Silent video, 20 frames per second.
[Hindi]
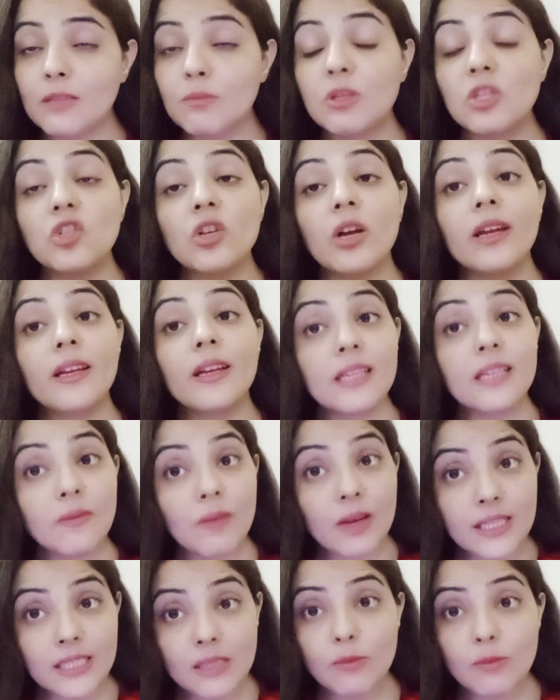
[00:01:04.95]
हैं जिसमें चाइना की
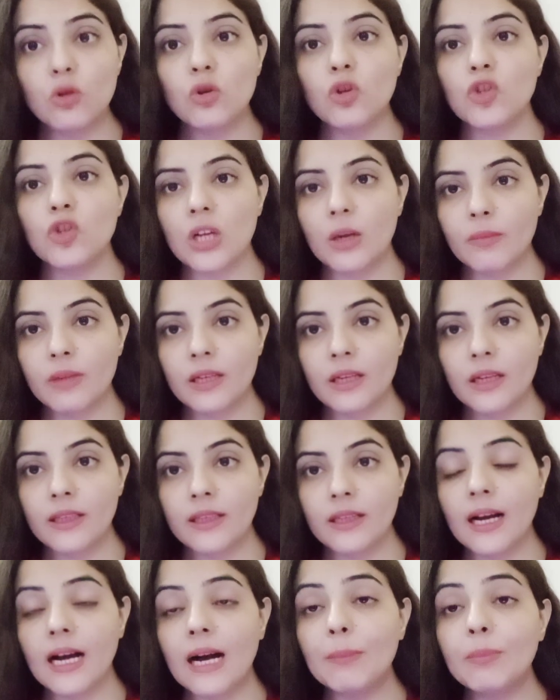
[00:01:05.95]
वैक्सीन बिल्कुल शामिल
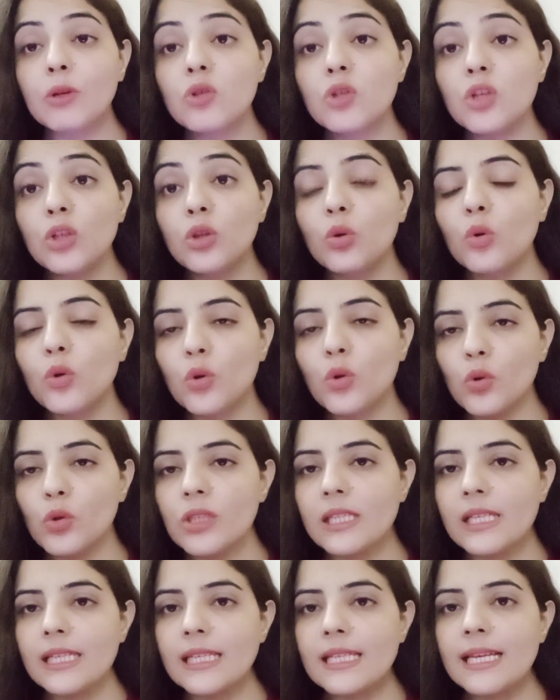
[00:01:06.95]
नहीं है आपने उसकी दो
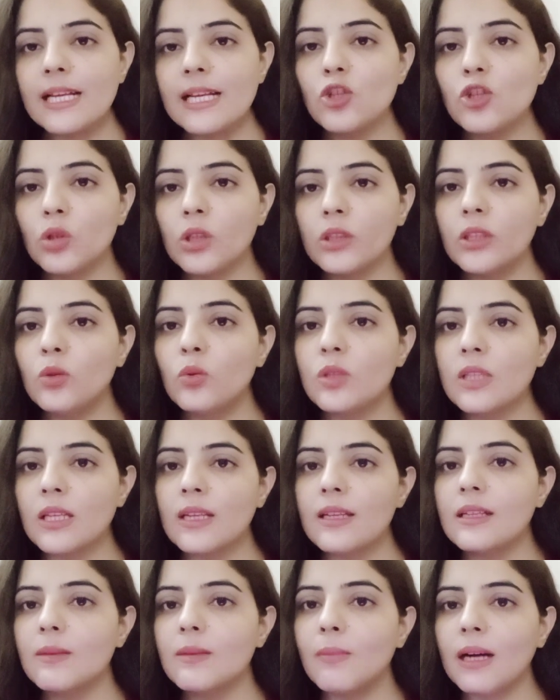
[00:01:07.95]
डोज लेनी है चौदह दिन
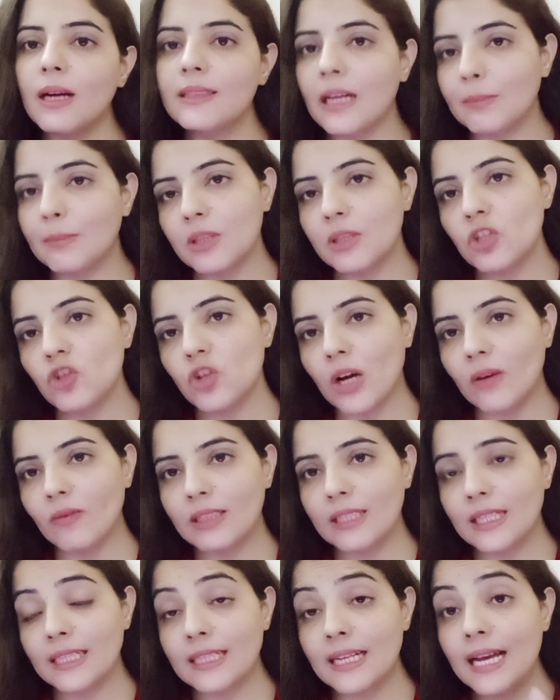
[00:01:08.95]
गुजरने के बाद आपने
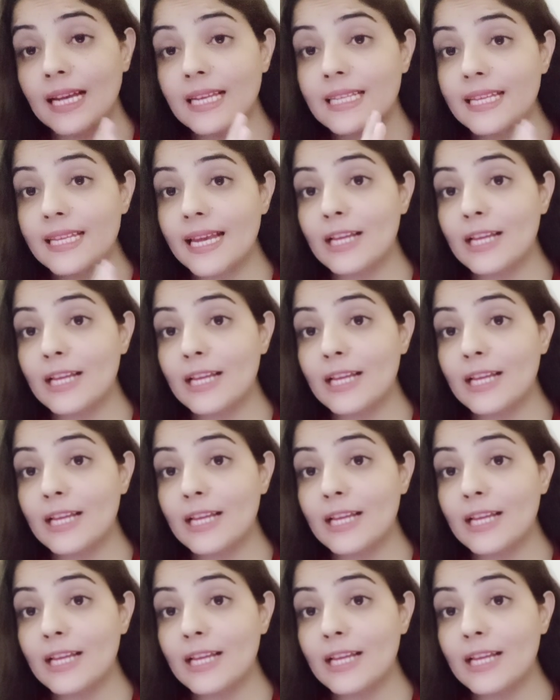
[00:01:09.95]
ट्रैवल करना है